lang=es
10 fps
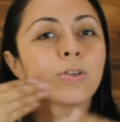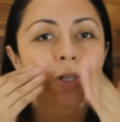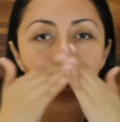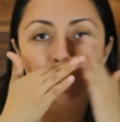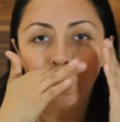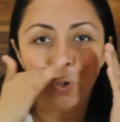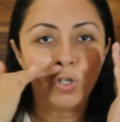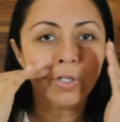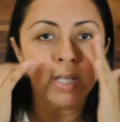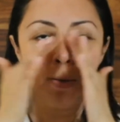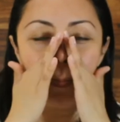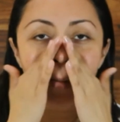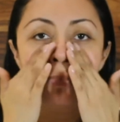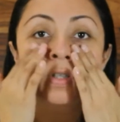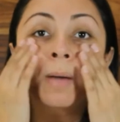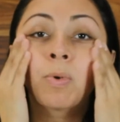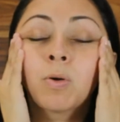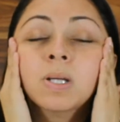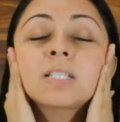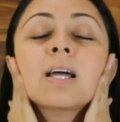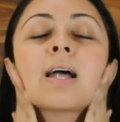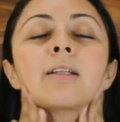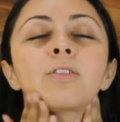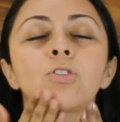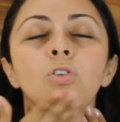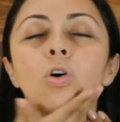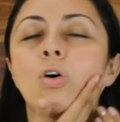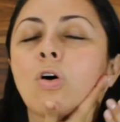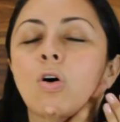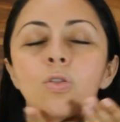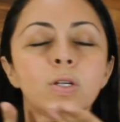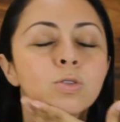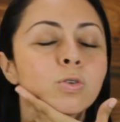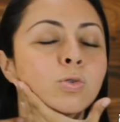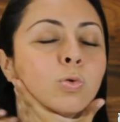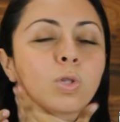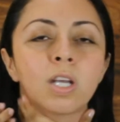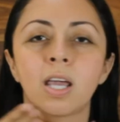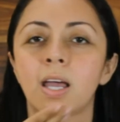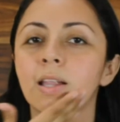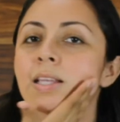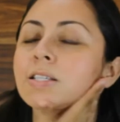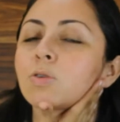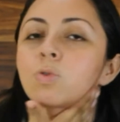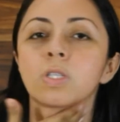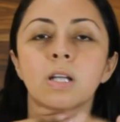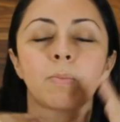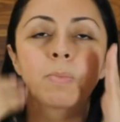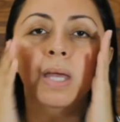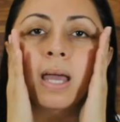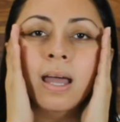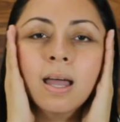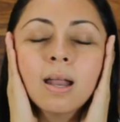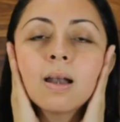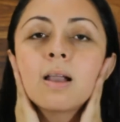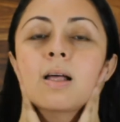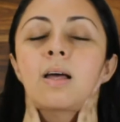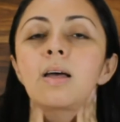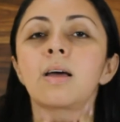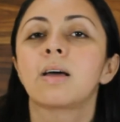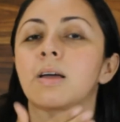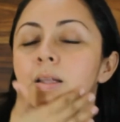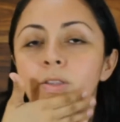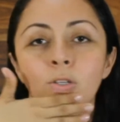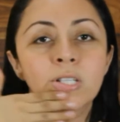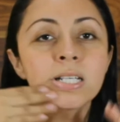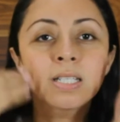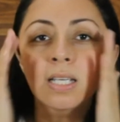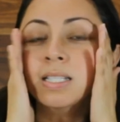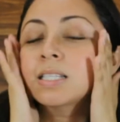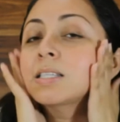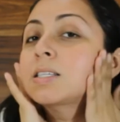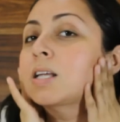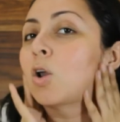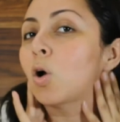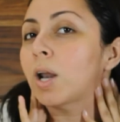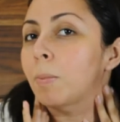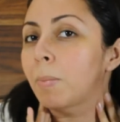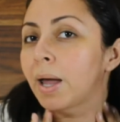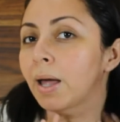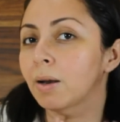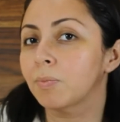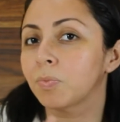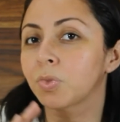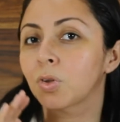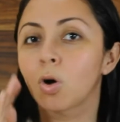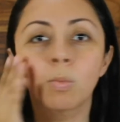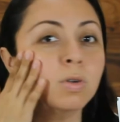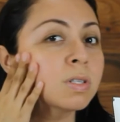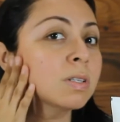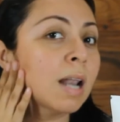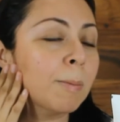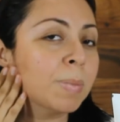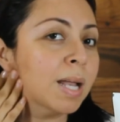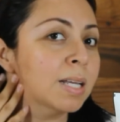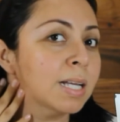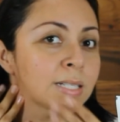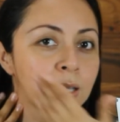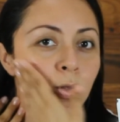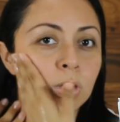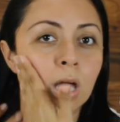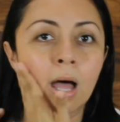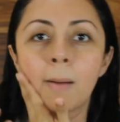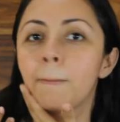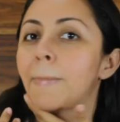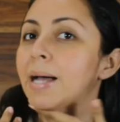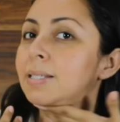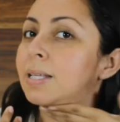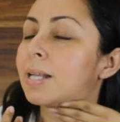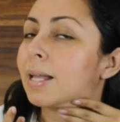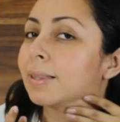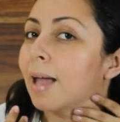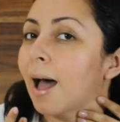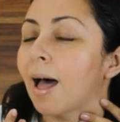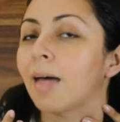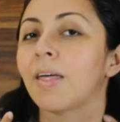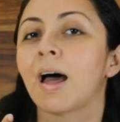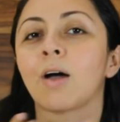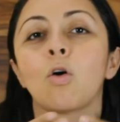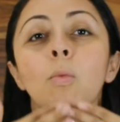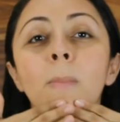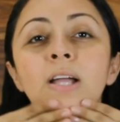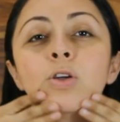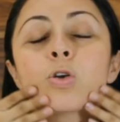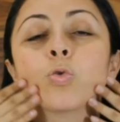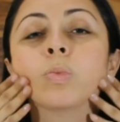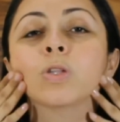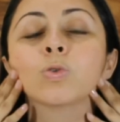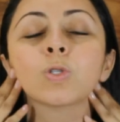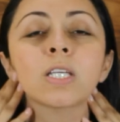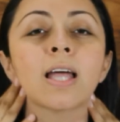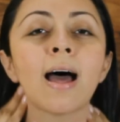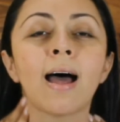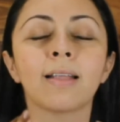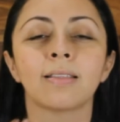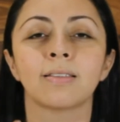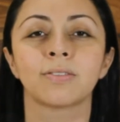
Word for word: donde nosotros vamos a aprovechar todos estos nutrientes en nuestra piel. No sé si, si logren ver cómo la piel ya se nota más hidratada, con mayor luminosidad.